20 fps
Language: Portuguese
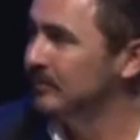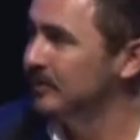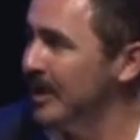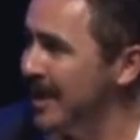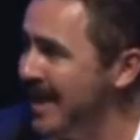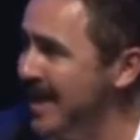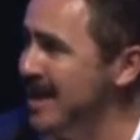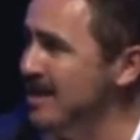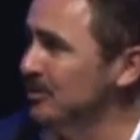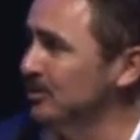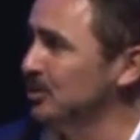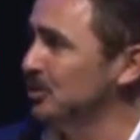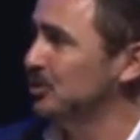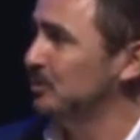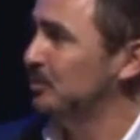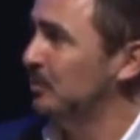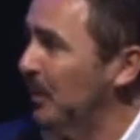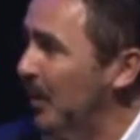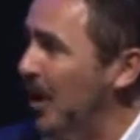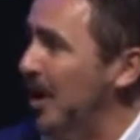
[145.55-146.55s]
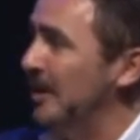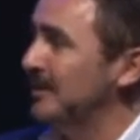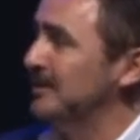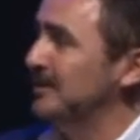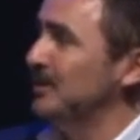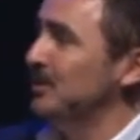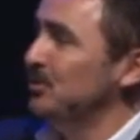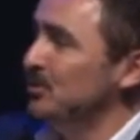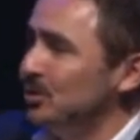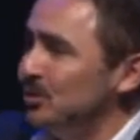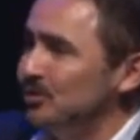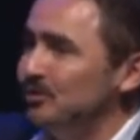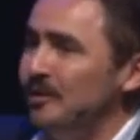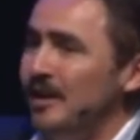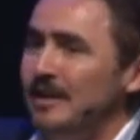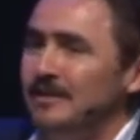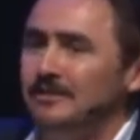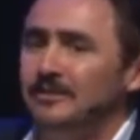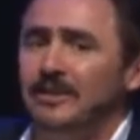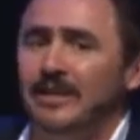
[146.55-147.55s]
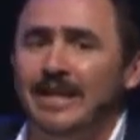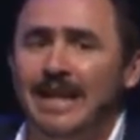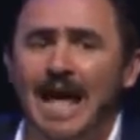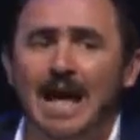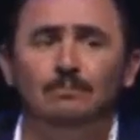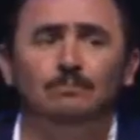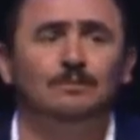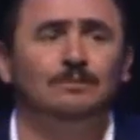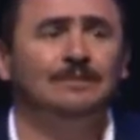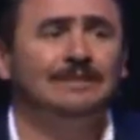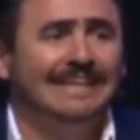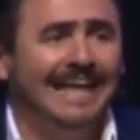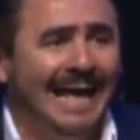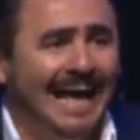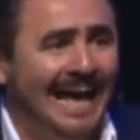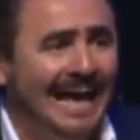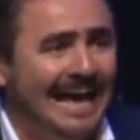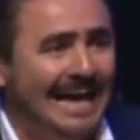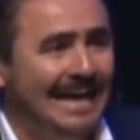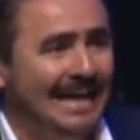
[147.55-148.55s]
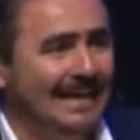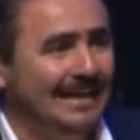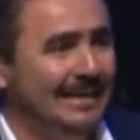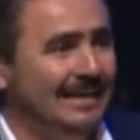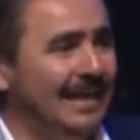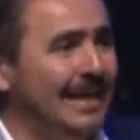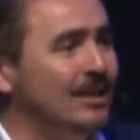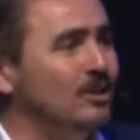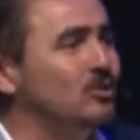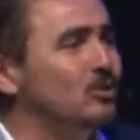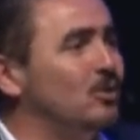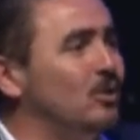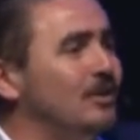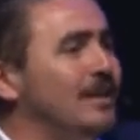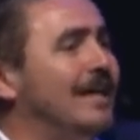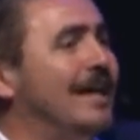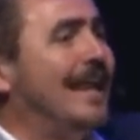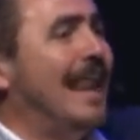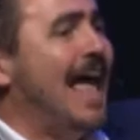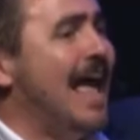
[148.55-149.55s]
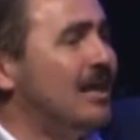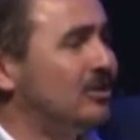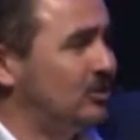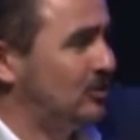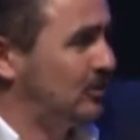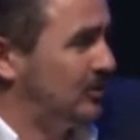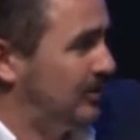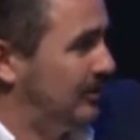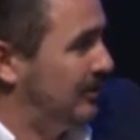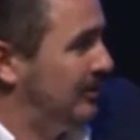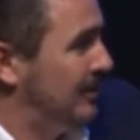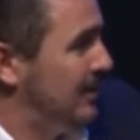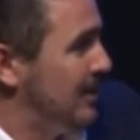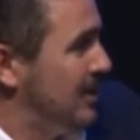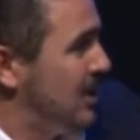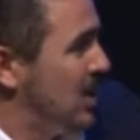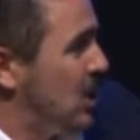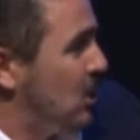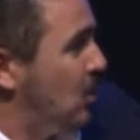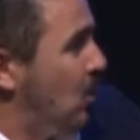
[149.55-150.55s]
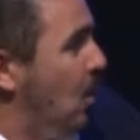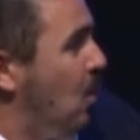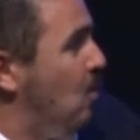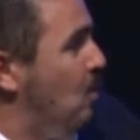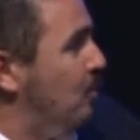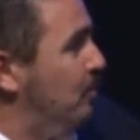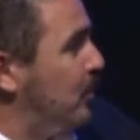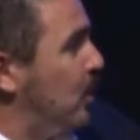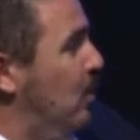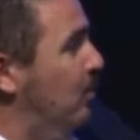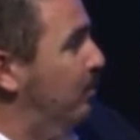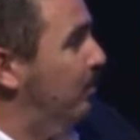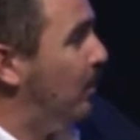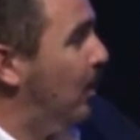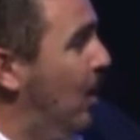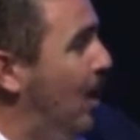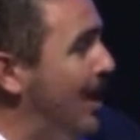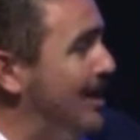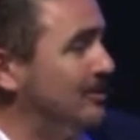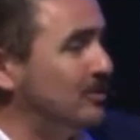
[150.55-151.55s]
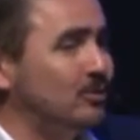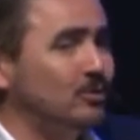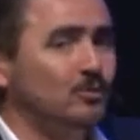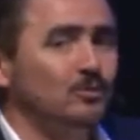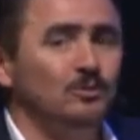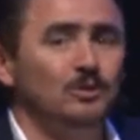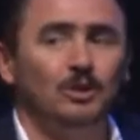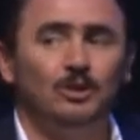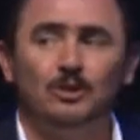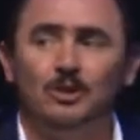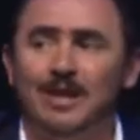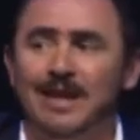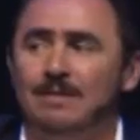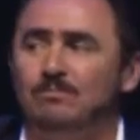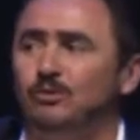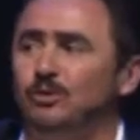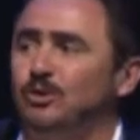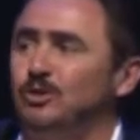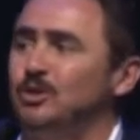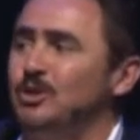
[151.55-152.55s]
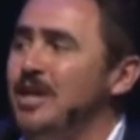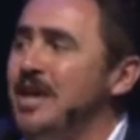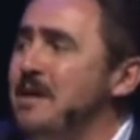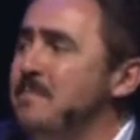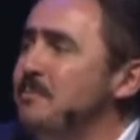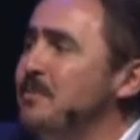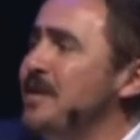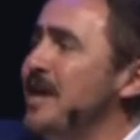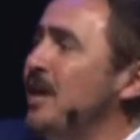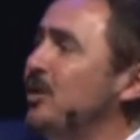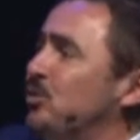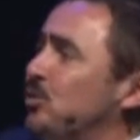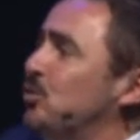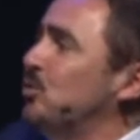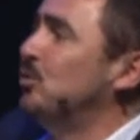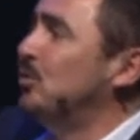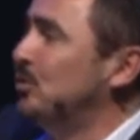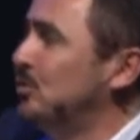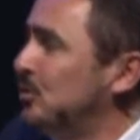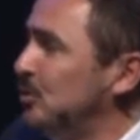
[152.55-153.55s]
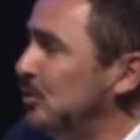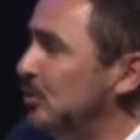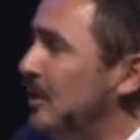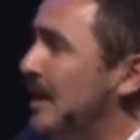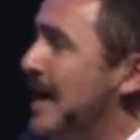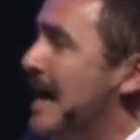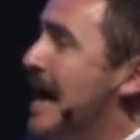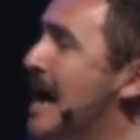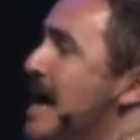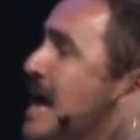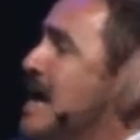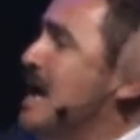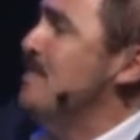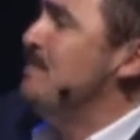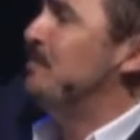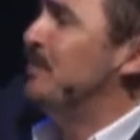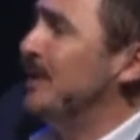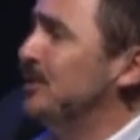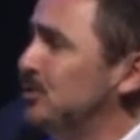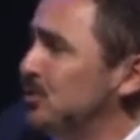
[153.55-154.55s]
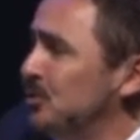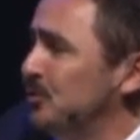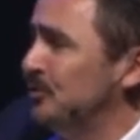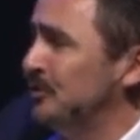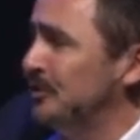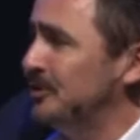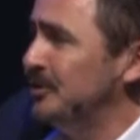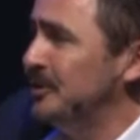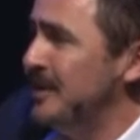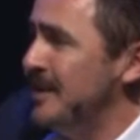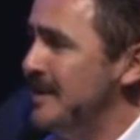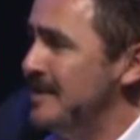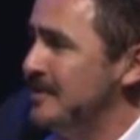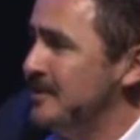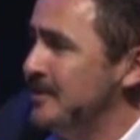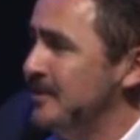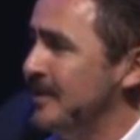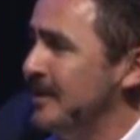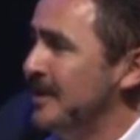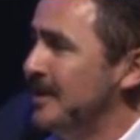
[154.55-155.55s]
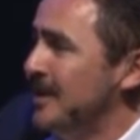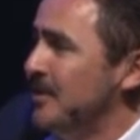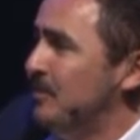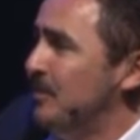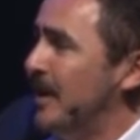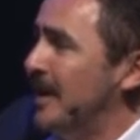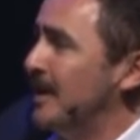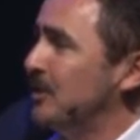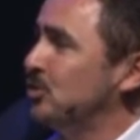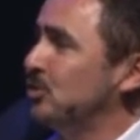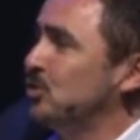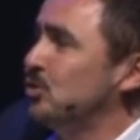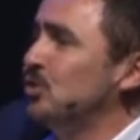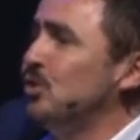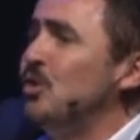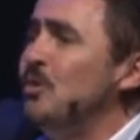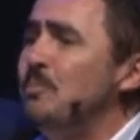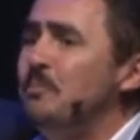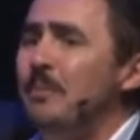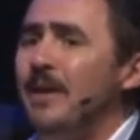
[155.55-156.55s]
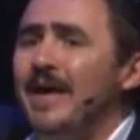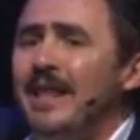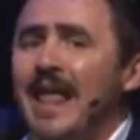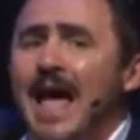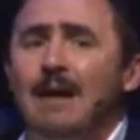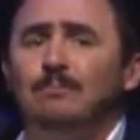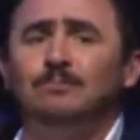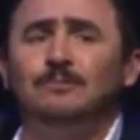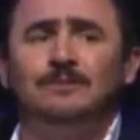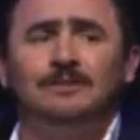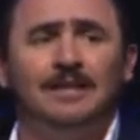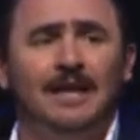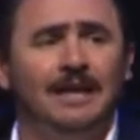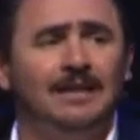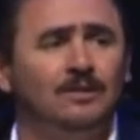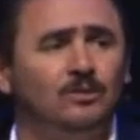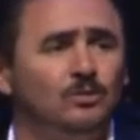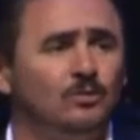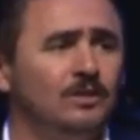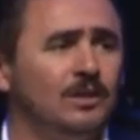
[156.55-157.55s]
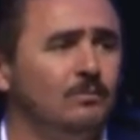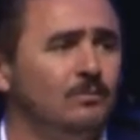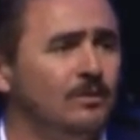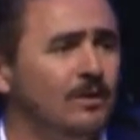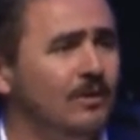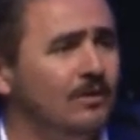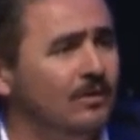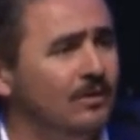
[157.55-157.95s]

Deus pode nos fazer abundar em toda graça com o propósito de termos sempre em tudo ampla suficiência para superabundar em toda boa